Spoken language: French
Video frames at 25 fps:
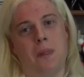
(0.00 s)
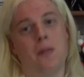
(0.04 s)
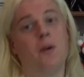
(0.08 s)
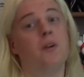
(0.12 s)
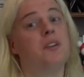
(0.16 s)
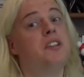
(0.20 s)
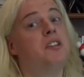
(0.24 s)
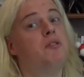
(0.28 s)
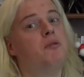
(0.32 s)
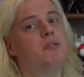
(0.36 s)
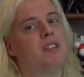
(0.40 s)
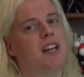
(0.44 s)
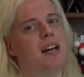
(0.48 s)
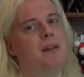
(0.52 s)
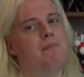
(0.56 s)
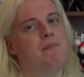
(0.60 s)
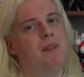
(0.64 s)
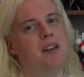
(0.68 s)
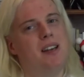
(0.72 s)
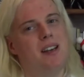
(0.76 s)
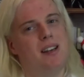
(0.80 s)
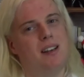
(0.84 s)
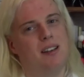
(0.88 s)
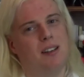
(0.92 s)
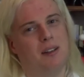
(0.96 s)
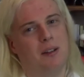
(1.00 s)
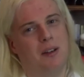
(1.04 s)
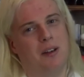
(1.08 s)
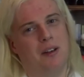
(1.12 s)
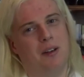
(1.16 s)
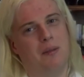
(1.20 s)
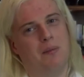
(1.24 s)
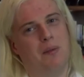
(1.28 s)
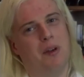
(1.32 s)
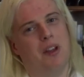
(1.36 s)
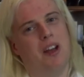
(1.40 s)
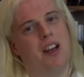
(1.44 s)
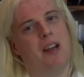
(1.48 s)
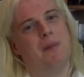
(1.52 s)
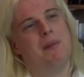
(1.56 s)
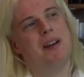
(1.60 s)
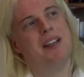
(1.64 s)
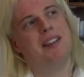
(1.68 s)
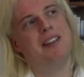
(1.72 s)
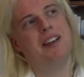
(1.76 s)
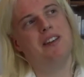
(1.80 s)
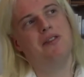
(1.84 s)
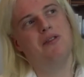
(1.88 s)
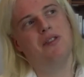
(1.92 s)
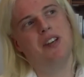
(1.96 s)
Donc si tu te rappelles, pendant la
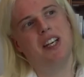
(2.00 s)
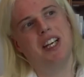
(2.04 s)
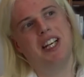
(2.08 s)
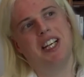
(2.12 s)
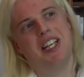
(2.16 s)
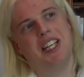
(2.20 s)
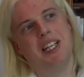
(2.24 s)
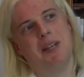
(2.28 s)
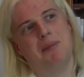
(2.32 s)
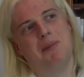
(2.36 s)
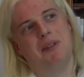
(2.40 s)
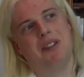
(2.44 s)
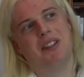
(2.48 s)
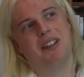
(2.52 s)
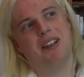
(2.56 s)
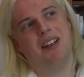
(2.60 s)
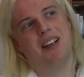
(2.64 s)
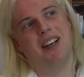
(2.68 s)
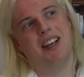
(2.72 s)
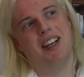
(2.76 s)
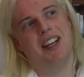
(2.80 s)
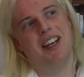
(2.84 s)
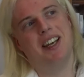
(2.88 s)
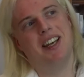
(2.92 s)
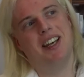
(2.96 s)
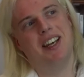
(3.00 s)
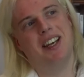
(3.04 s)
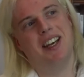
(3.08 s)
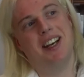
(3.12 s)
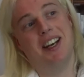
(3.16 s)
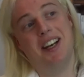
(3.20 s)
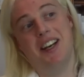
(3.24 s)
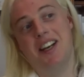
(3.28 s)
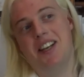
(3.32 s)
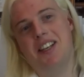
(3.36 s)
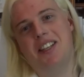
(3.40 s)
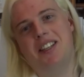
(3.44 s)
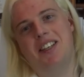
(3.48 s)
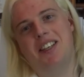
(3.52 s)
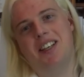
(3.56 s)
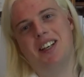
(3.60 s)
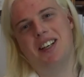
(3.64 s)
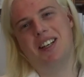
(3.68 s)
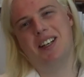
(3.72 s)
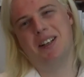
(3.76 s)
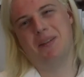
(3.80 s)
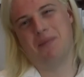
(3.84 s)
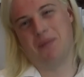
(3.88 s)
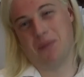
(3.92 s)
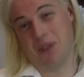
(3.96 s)
bataille de l'éclipse, les, les
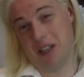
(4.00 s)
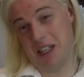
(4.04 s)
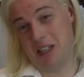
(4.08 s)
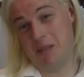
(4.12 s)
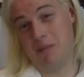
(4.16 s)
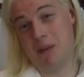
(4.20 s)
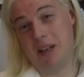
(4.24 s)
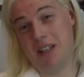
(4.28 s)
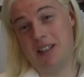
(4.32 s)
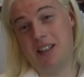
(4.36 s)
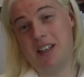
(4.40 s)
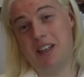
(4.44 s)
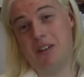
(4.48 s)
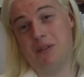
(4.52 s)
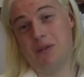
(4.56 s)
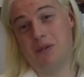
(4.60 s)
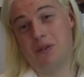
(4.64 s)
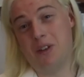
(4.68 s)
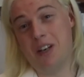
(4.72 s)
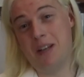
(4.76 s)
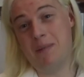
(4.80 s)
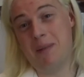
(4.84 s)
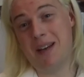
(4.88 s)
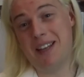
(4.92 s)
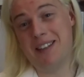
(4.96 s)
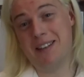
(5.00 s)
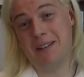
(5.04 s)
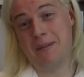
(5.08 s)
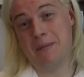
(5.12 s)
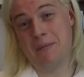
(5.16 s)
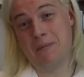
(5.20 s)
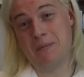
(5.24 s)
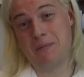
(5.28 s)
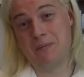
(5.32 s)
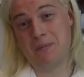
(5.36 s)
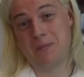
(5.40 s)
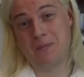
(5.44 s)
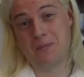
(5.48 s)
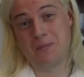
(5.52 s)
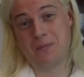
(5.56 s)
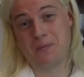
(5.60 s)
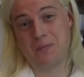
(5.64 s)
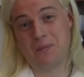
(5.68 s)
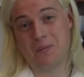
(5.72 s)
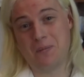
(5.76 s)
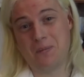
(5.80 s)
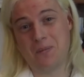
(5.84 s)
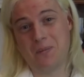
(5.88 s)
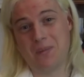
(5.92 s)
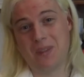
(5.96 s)
Lydiens, ils se battaient contre les Mèdes.
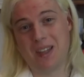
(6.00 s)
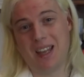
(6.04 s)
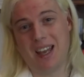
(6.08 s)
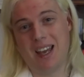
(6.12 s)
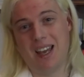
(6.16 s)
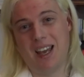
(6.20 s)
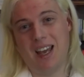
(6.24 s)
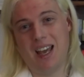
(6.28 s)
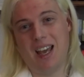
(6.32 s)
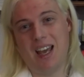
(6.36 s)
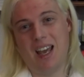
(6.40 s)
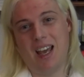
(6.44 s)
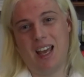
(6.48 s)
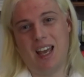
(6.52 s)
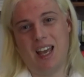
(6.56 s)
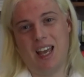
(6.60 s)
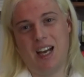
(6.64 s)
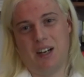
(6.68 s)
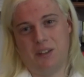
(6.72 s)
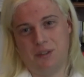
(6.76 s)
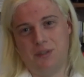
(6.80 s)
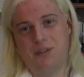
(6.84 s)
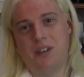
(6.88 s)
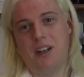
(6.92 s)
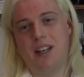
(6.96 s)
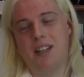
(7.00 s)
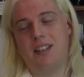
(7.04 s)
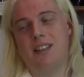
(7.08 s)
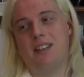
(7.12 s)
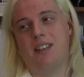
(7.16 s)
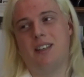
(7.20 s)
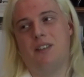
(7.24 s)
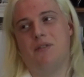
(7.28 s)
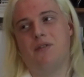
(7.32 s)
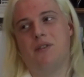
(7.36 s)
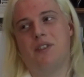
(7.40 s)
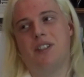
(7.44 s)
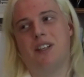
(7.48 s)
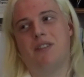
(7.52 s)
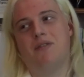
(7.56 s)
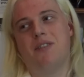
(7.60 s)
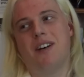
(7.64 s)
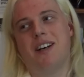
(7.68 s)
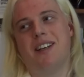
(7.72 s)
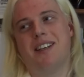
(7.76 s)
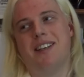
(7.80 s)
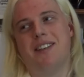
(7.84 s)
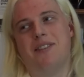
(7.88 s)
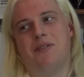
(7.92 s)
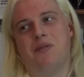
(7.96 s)
Ouais. Et en fait, il faut
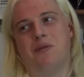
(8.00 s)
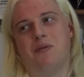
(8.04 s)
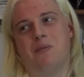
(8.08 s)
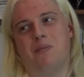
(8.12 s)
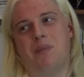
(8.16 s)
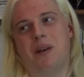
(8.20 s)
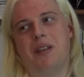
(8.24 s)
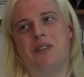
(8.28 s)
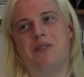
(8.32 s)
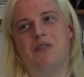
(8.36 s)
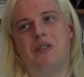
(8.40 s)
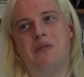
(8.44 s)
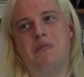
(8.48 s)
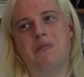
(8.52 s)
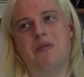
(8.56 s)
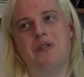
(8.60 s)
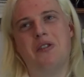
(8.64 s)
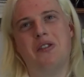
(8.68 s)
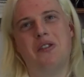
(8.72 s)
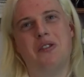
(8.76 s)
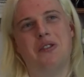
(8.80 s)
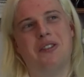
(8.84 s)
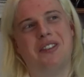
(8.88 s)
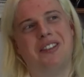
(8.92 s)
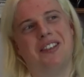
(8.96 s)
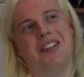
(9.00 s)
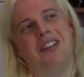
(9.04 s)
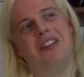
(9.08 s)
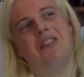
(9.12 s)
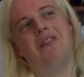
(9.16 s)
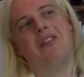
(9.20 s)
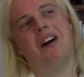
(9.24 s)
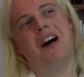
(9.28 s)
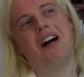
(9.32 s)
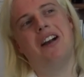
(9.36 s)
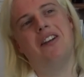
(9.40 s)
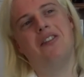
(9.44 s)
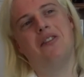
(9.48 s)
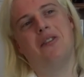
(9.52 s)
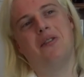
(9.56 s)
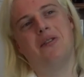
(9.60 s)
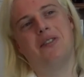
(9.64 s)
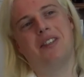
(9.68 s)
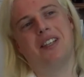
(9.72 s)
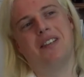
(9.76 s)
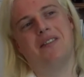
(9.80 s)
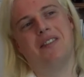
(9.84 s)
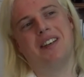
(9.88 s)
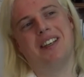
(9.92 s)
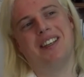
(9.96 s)
savoir qu'ils ont pas seulement euh, scellé leur
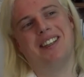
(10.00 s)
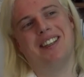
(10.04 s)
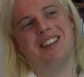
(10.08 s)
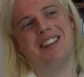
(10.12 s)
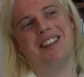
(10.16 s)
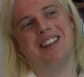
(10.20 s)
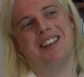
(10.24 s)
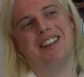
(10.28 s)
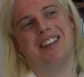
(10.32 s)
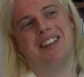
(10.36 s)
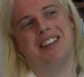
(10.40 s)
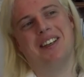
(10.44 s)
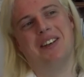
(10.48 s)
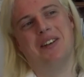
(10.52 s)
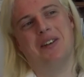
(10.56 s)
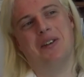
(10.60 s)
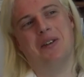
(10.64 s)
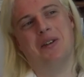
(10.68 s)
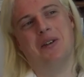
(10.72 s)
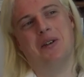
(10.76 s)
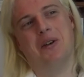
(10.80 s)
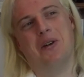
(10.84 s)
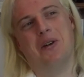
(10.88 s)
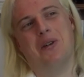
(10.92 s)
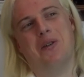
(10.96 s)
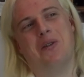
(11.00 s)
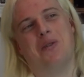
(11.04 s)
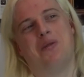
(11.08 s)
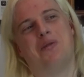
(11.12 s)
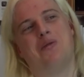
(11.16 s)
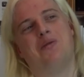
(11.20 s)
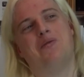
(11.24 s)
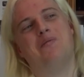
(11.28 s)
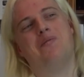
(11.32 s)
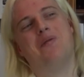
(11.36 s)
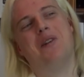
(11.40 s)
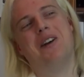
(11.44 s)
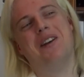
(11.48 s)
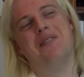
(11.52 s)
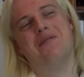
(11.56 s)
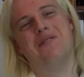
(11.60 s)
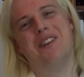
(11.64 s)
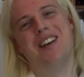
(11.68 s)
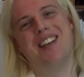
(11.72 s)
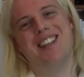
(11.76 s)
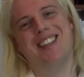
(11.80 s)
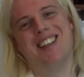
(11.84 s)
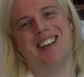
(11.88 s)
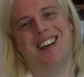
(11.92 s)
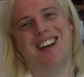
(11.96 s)
alliance avec des, euh, en se coupant les
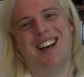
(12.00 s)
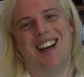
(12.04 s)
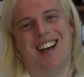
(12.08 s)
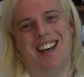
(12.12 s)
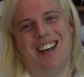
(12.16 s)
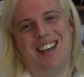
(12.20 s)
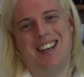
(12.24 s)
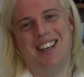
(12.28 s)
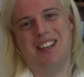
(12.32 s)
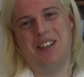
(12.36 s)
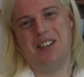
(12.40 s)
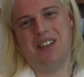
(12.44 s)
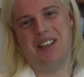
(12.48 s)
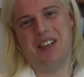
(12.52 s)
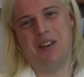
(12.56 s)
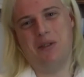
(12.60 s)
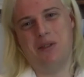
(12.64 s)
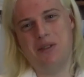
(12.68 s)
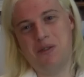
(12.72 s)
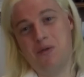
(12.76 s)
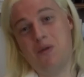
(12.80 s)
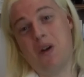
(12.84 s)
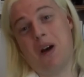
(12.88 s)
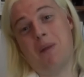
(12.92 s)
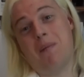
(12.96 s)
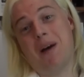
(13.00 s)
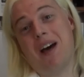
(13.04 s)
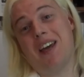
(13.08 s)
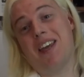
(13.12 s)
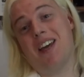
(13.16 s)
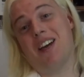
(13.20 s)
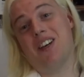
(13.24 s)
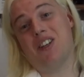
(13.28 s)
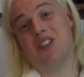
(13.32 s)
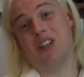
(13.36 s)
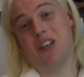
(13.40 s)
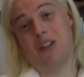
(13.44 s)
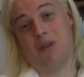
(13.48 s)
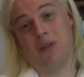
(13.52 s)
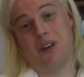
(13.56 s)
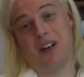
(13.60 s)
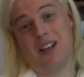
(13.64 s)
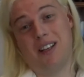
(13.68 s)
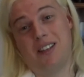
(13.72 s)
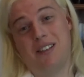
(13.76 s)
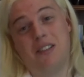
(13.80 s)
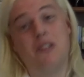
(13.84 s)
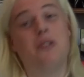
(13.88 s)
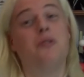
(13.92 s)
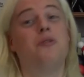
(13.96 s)
veines, il y a aussi eu un mariage. Donc
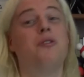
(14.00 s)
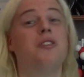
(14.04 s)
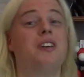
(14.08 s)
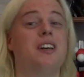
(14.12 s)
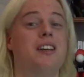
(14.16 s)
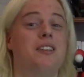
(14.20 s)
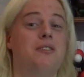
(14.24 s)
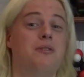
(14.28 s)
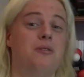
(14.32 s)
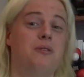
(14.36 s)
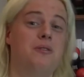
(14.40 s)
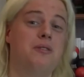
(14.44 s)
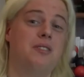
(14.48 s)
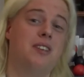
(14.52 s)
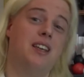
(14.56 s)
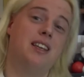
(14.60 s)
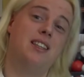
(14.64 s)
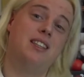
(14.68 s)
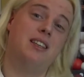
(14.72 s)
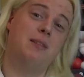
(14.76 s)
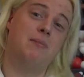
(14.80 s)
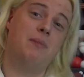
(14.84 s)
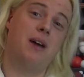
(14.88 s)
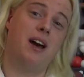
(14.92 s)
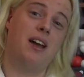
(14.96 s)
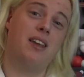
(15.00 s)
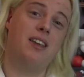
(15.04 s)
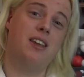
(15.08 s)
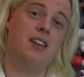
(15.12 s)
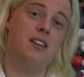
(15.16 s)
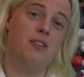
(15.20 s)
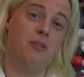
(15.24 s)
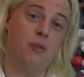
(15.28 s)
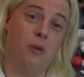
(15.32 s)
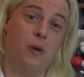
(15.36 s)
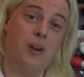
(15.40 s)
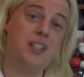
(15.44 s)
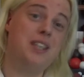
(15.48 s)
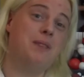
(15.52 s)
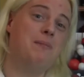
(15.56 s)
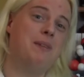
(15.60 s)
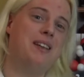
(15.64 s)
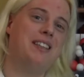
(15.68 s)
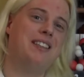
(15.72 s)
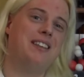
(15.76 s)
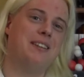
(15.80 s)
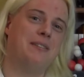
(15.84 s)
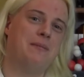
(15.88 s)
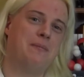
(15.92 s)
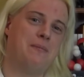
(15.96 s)
la sœur de Crésus a été mariée au roi des
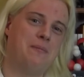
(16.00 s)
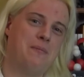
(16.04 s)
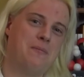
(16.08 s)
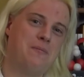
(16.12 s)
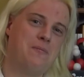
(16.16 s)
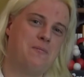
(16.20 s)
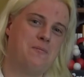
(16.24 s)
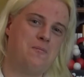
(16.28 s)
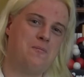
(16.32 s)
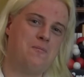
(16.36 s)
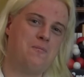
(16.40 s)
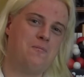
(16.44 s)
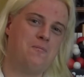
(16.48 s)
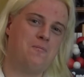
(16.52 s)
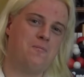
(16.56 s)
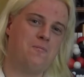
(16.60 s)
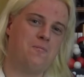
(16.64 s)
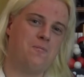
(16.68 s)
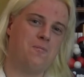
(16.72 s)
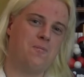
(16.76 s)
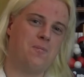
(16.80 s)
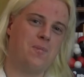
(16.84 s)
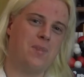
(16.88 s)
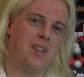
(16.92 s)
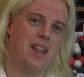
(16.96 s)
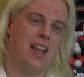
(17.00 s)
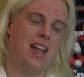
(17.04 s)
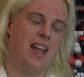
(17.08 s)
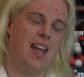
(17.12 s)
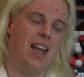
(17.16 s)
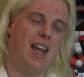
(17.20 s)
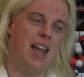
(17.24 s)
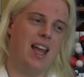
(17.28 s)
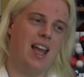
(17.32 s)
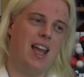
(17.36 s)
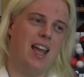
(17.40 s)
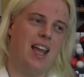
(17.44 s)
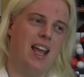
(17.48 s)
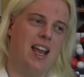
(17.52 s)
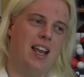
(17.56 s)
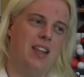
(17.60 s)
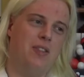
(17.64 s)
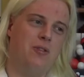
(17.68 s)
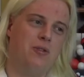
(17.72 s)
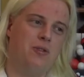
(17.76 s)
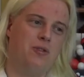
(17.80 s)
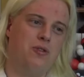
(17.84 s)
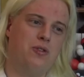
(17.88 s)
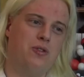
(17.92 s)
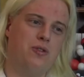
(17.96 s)
Mèdes. Ok. Et
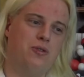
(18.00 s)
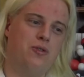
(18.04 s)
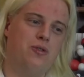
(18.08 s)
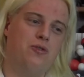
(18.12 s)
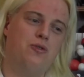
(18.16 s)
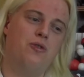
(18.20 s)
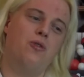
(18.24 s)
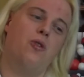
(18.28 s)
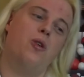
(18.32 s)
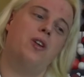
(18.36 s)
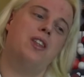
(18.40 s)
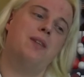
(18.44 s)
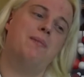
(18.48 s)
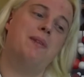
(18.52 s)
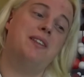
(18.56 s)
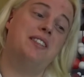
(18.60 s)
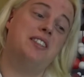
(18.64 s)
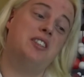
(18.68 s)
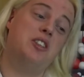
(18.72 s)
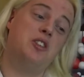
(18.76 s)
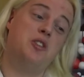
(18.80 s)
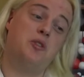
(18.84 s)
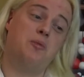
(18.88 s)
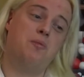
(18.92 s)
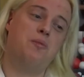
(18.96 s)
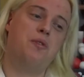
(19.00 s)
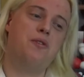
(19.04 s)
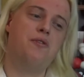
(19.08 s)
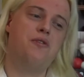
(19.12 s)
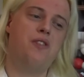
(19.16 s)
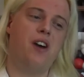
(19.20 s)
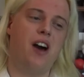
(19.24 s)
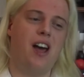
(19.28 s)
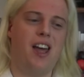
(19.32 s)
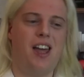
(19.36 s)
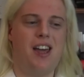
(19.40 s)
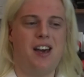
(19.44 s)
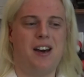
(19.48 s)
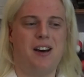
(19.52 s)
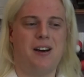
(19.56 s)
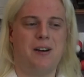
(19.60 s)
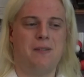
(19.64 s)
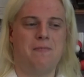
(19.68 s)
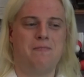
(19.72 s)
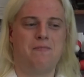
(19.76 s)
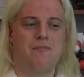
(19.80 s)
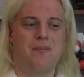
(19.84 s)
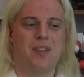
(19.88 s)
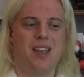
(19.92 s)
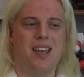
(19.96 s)
donc euh, du coup, le roi des Mèdes, c'était son
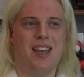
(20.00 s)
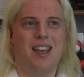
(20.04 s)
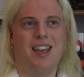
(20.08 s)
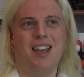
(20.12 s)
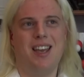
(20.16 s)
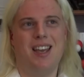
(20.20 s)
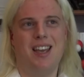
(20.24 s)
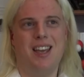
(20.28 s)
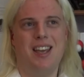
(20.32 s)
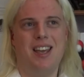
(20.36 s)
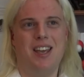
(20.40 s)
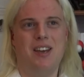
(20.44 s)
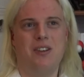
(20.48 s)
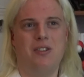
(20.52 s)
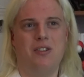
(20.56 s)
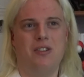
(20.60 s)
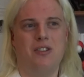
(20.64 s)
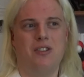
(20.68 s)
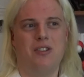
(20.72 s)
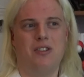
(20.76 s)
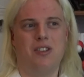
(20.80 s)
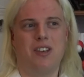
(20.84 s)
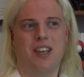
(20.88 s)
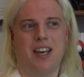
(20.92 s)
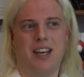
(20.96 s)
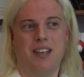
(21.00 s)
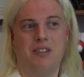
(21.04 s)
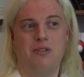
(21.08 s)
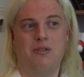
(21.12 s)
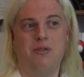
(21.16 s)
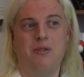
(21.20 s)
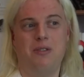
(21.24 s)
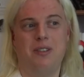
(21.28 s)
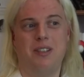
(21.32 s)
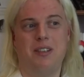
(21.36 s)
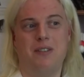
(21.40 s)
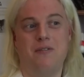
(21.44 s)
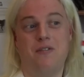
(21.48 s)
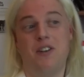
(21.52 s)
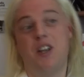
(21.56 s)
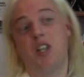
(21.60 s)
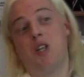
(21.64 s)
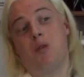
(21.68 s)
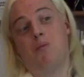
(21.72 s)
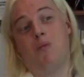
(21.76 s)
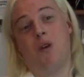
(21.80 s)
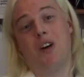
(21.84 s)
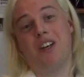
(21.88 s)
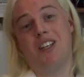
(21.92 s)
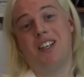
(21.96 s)
beau-frère. Et Crésus s'est
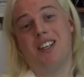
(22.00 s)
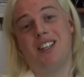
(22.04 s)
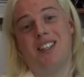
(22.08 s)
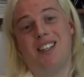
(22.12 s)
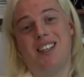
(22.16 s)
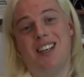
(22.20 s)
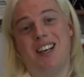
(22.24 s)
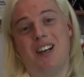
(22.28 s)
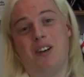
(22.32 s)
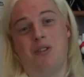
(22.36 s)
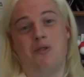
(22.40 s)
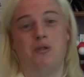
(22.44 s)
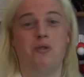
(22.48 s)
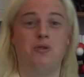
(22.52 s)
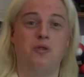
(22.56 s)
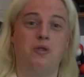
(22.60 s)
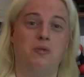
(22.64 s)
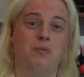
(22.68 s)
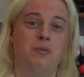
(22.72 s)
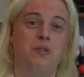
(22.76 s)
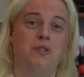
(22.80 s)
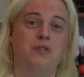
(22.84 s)
vachement inquiété lorsque son